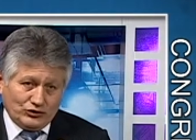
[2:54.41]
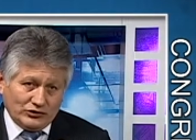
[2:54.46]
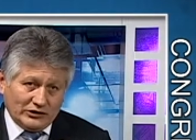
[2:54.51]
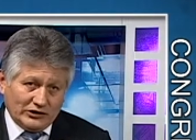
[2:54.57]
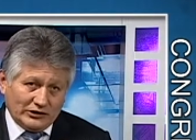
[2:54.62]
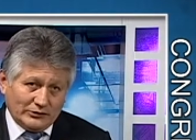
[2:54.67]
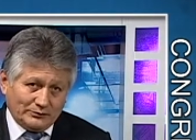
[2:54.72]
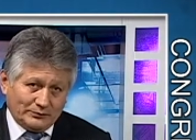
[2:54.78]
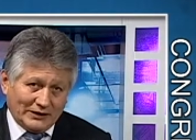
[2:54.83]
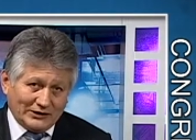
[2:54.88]

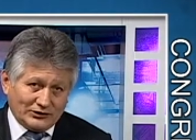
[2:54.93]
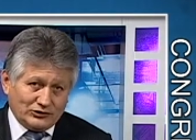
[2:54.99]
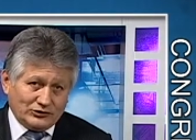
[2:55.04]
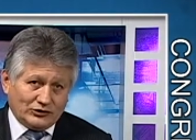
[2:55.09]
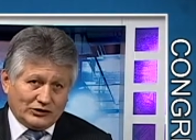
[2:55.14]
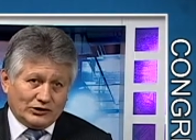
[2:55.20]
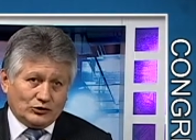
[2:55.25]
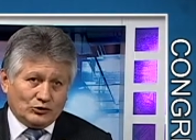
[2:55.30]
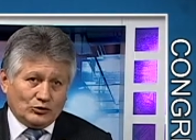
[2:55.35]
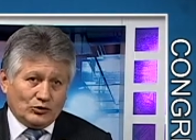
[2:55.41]

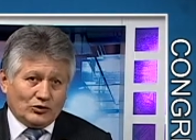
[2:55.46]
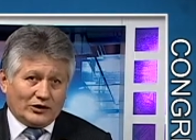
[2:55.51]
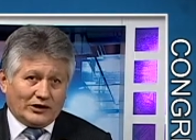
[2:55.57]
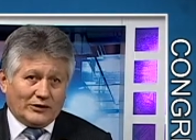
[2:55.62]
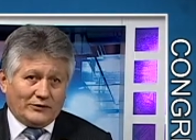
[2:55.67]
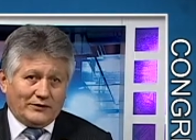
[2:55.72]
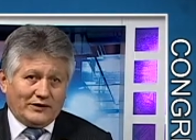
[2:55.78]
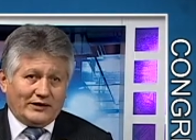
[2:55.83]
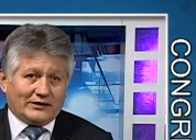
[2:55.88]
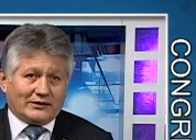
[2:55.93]
espacio que tuvo
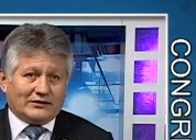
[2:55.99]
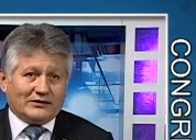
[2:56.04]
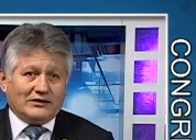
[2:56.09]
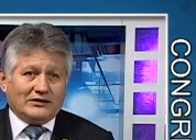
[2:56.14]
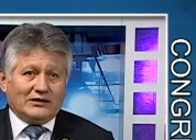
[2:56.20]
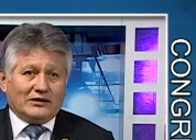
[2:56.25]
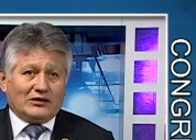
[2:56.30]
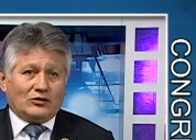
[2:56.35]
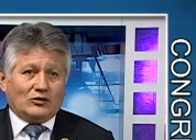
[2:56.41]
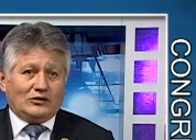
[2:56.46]
que ver
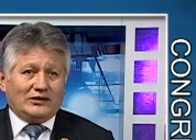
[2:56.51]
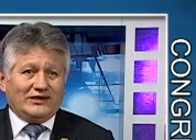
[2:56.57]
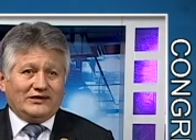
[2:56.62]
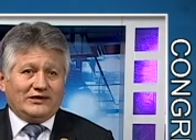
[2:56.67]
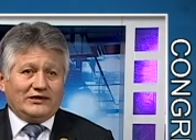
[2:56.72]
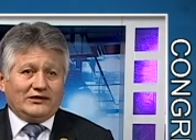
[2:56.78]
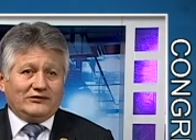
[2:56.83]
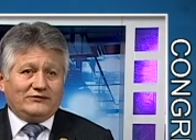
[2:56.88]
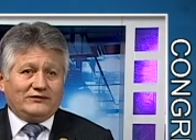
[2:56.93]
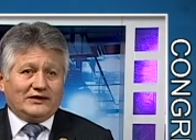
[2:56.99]
con la
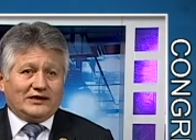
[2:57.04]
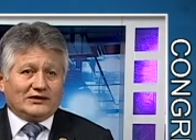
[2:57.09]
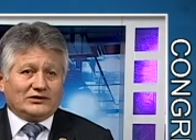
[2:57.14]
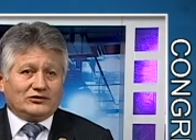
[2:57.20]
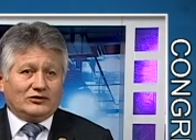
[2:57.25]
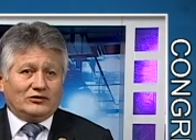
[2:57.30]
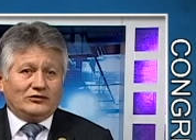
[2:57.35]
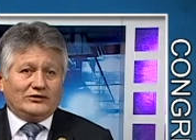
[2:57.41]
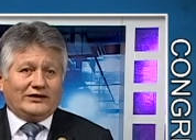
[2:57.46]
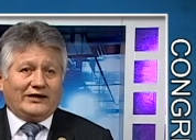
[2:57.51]

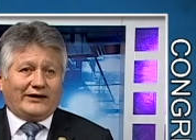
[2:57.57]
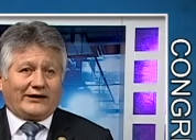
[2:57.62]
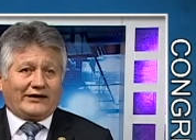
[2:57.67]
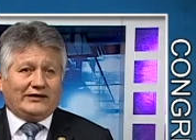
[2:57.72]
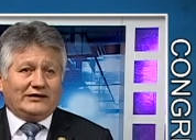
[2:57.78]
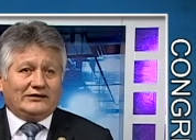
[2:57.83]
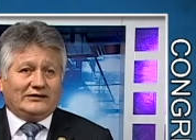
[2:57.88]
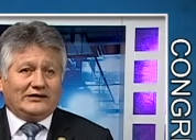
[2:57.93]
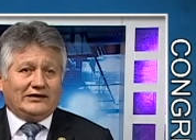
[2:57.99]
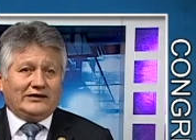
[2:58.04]
identificación de,
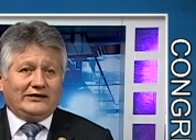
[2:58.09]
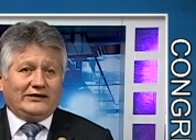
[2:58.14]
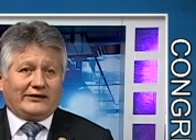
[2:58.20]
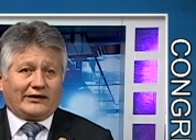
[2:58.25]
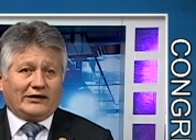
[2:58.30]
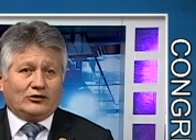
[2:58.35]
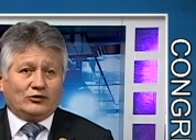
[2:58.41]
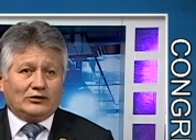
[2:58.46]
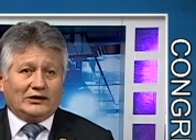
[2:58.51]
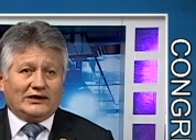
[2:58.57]
de
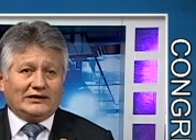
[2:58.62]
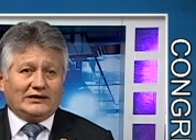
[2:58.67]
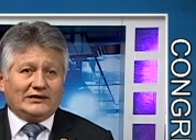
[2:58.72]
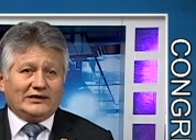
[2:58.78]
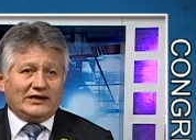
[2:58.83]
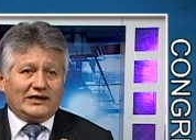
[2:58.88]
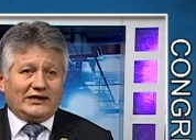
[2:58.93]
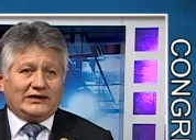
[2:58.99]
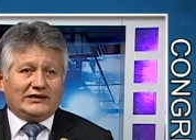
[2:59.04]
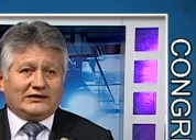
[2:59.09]

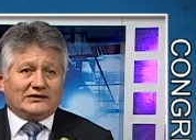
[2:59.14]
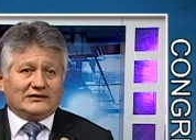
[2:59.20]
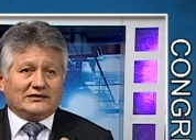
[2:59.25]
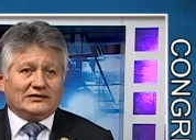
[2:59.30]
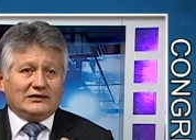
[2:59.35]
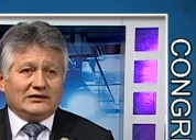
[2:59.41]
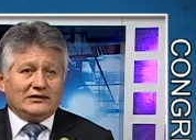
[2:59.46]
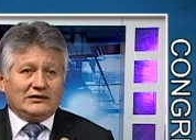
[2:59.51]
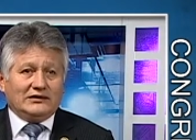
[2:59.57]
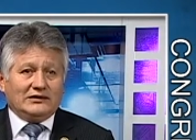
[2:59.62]
irregularidades
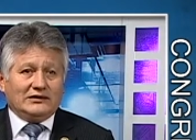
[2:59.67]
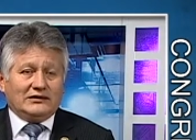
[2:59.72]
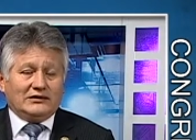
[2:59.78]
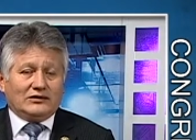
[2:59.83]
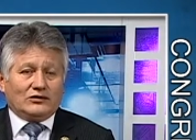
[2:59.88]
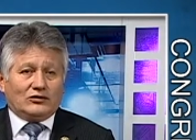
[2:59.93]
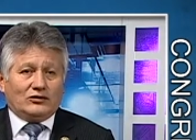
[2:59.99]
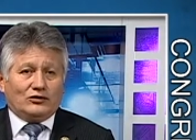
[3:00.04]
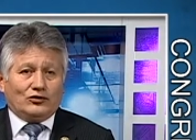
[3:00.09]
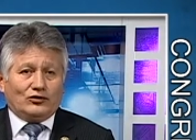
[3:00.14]

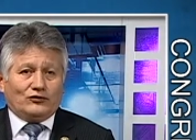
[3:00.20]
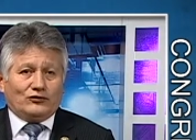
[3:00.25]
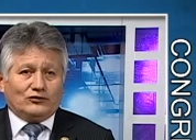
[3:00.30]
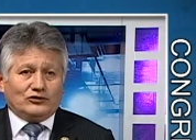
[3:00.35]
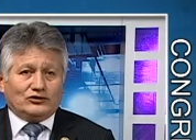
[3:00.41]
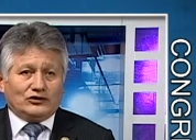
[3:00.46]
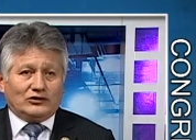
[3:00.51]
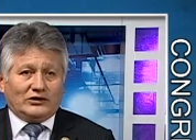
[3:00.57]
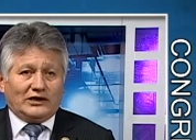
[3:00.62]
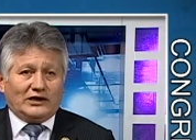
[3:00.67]
con los
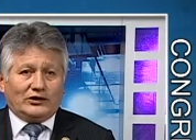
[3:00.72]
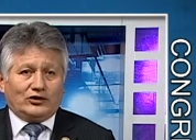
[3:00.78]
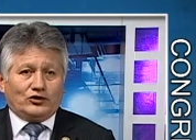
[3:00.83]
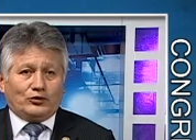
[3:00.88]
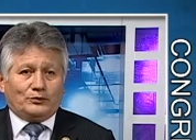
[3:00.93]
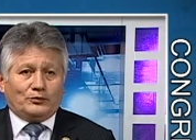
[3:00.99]
funcionarios